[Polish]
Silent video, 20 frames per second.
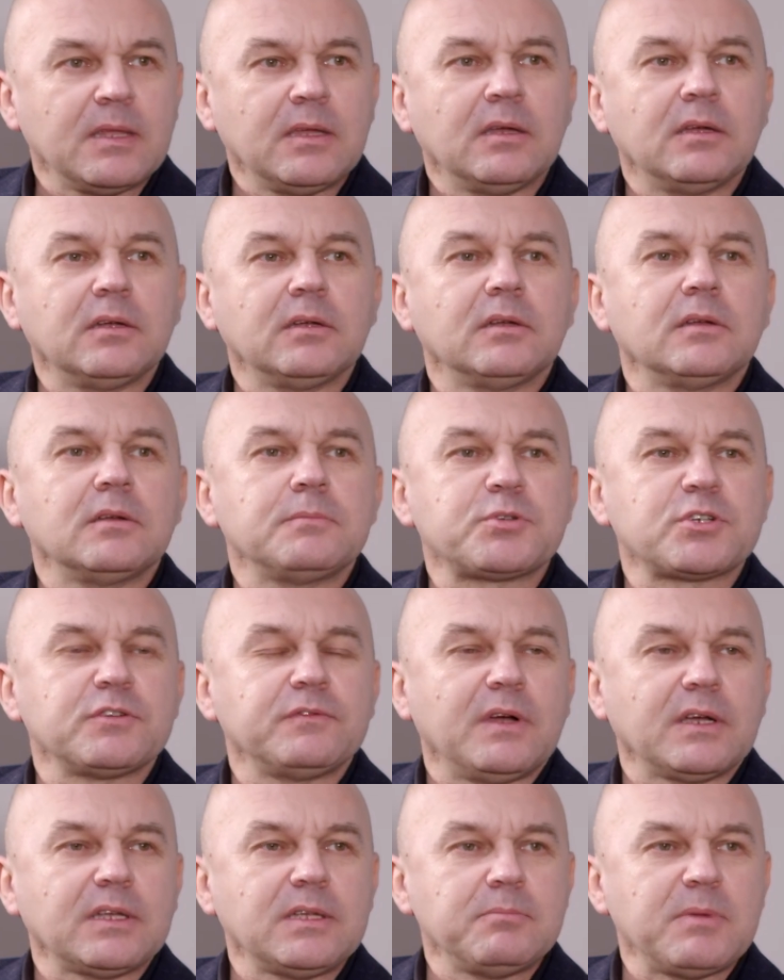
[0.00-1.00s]
E,
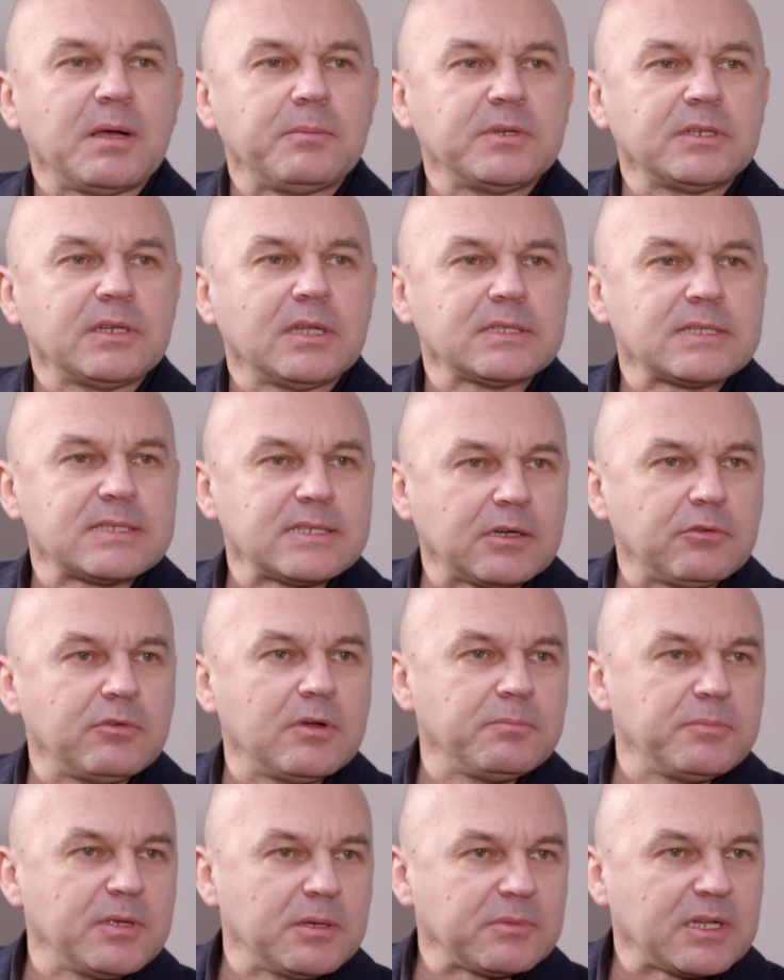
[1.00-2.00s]
przewagi mamy nad
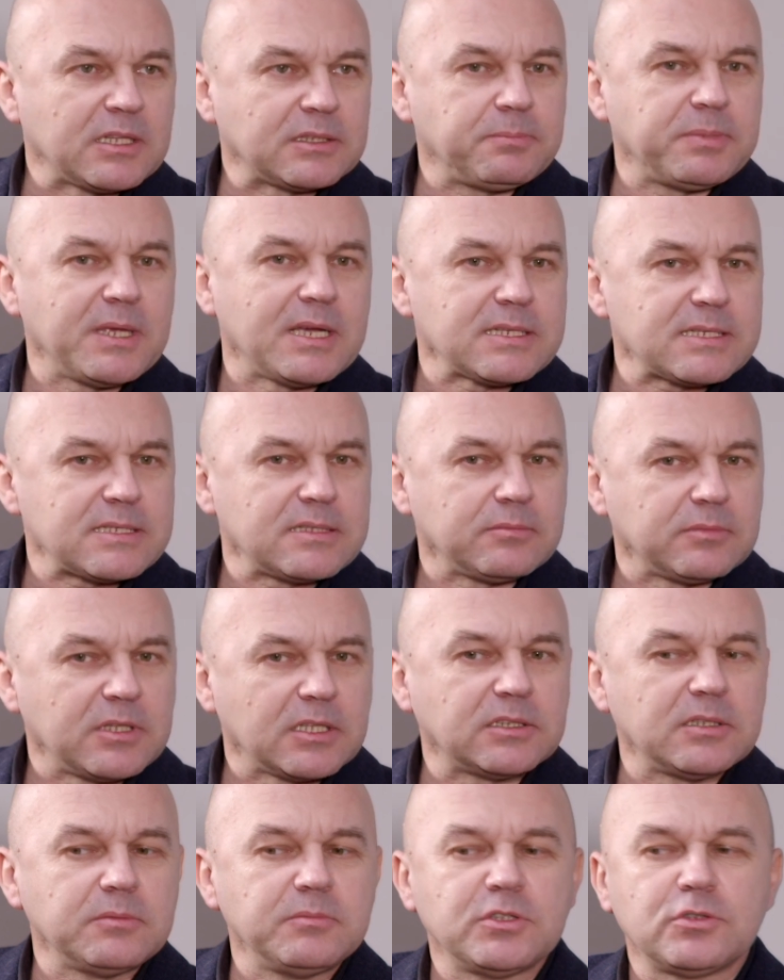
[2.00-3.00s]
Zagłębiem, nad Piastem,
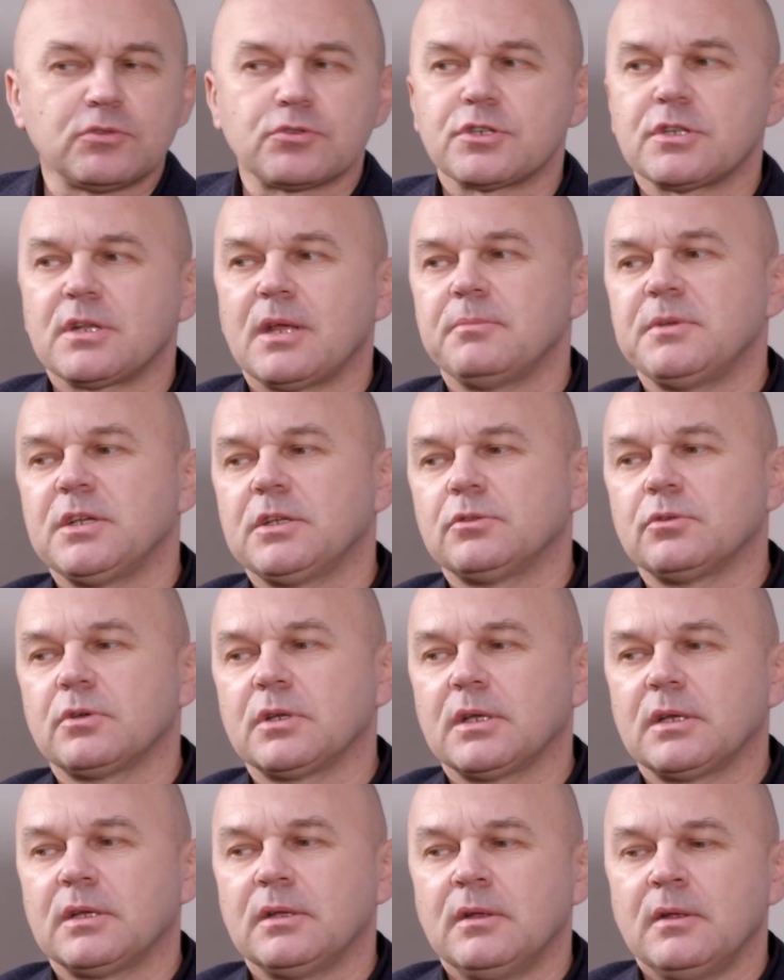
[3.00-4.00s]
nad tymi drużynami,
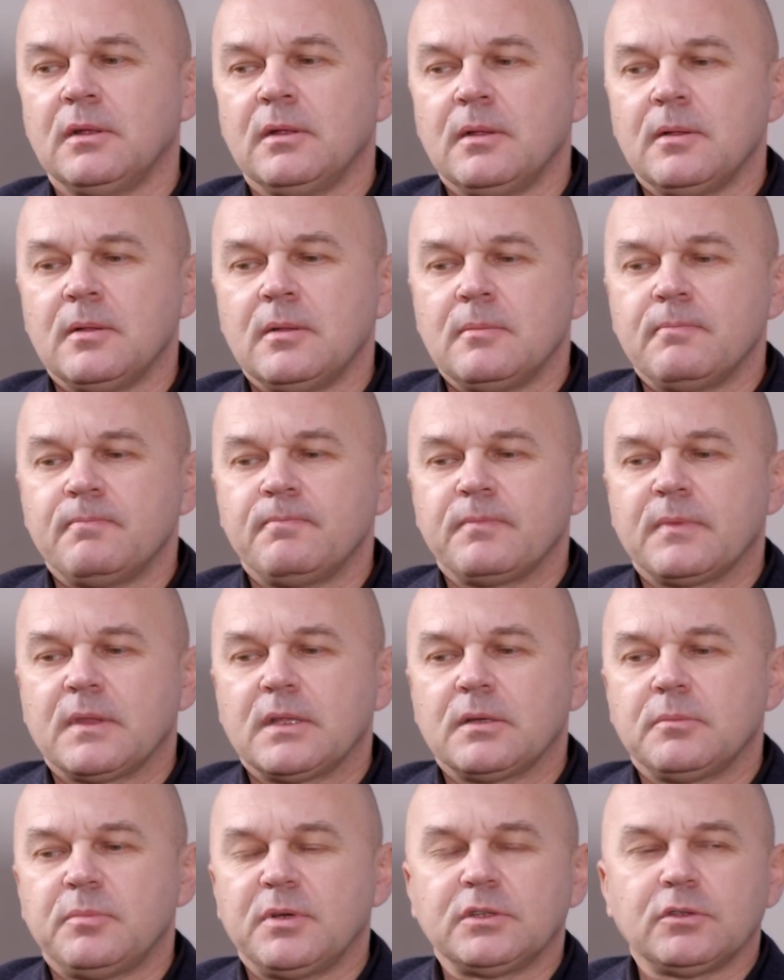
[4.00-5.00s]
które mm,
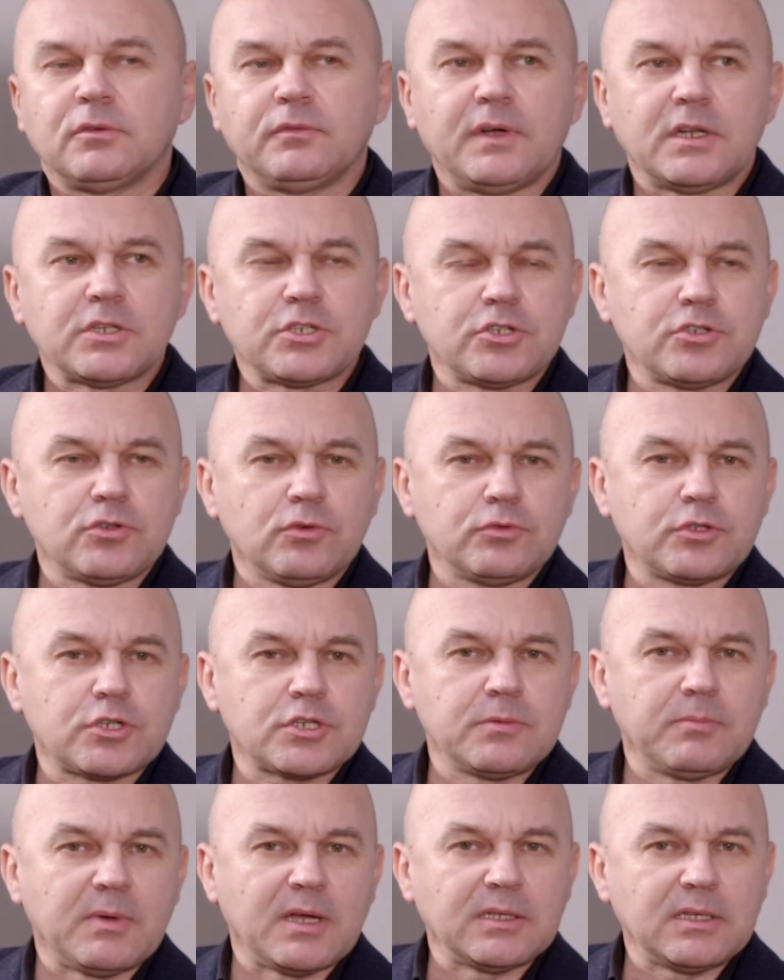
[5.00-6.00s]
e, będą walczyć o
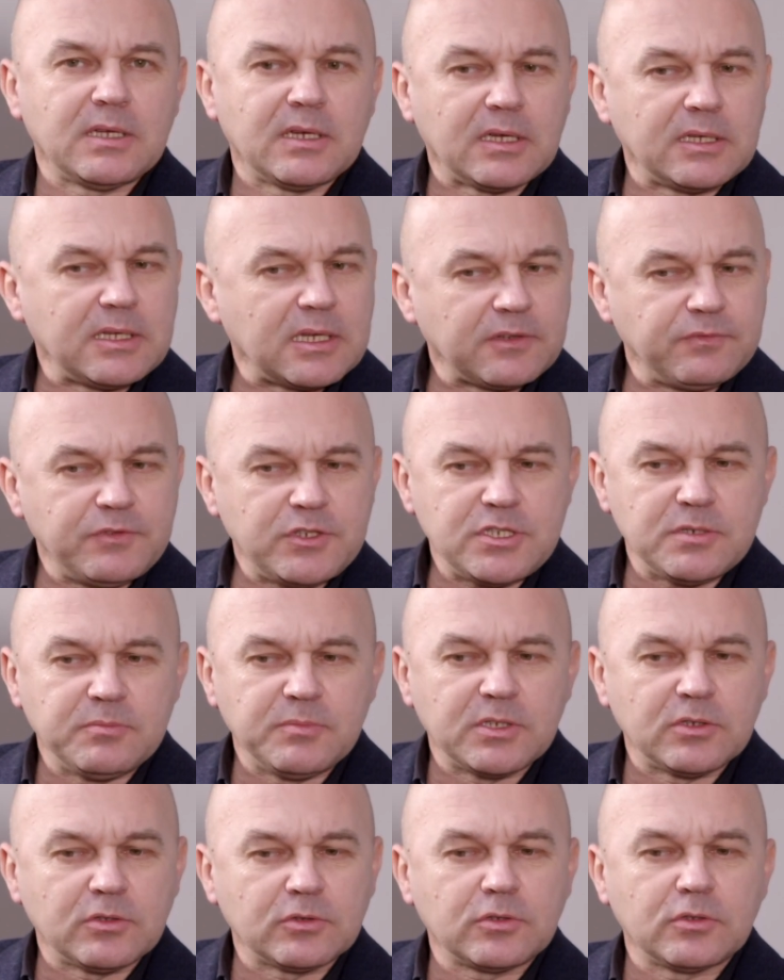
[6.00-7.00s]
utrzymanie, a jak
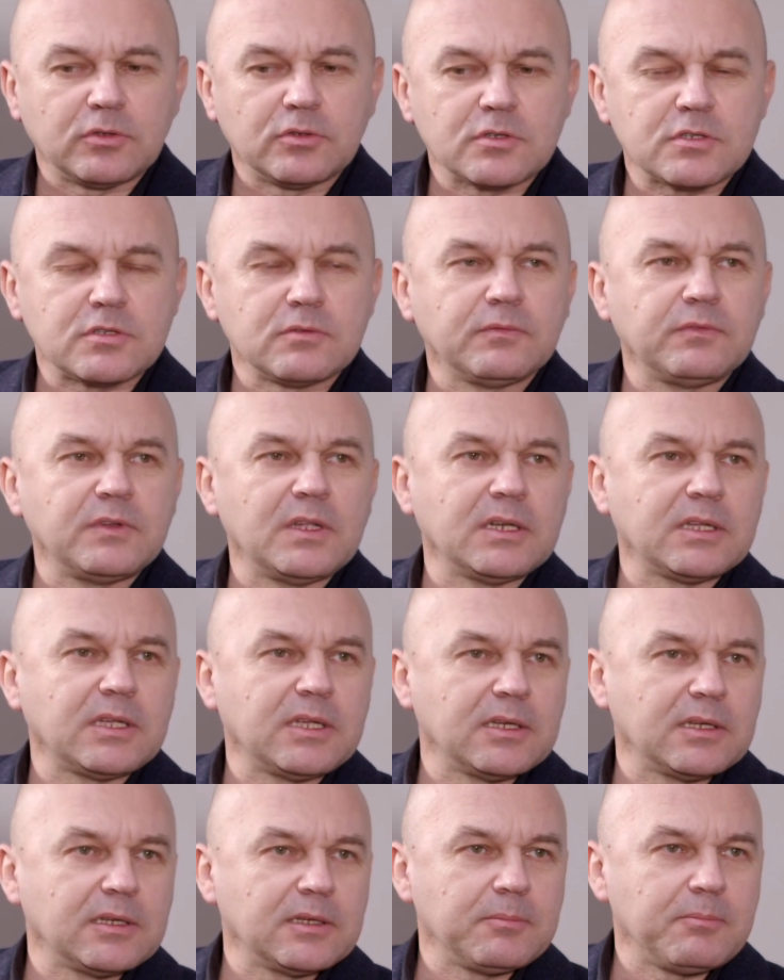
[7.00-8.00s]
widzimy, no to są
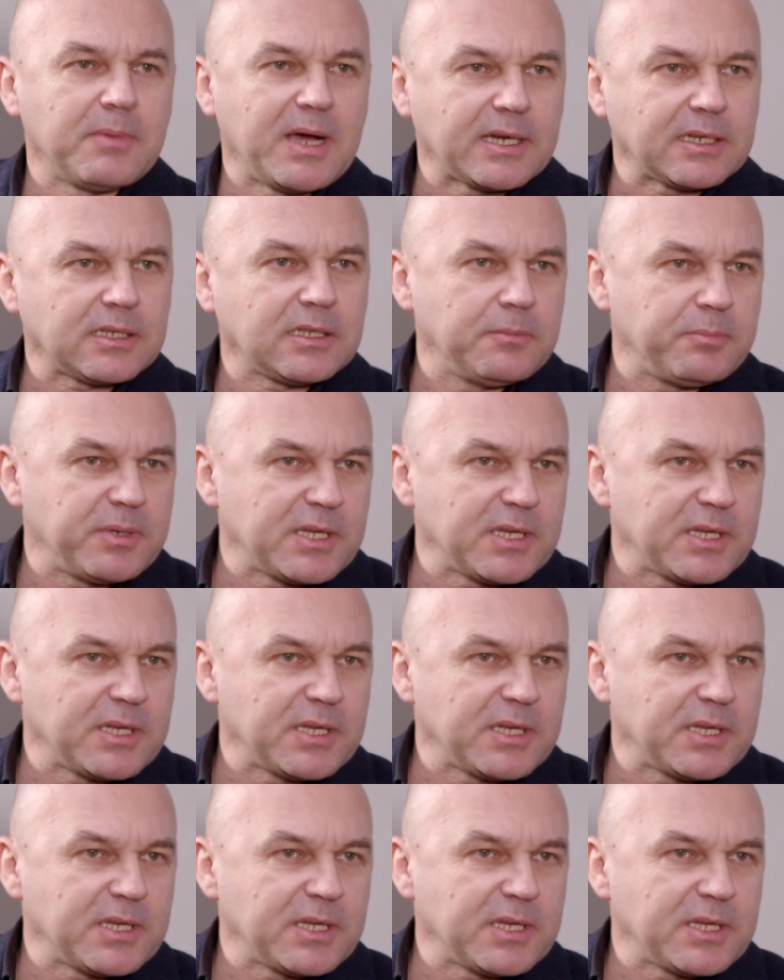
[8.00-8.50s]
wielkie marki.